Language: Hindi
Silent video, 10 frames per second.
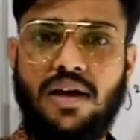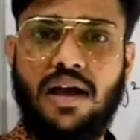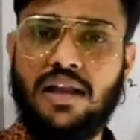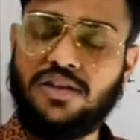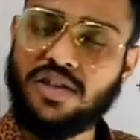
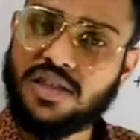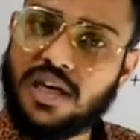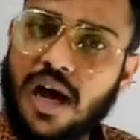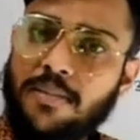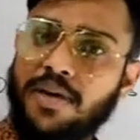जिसका
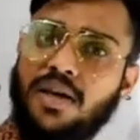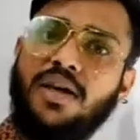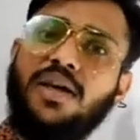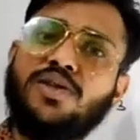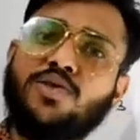भी
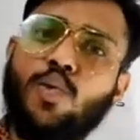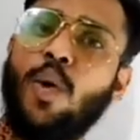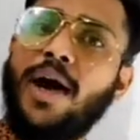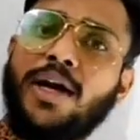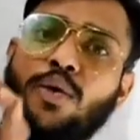स्क्वायर
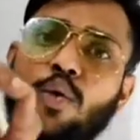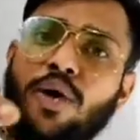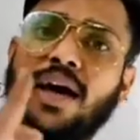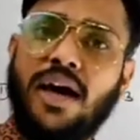हो गया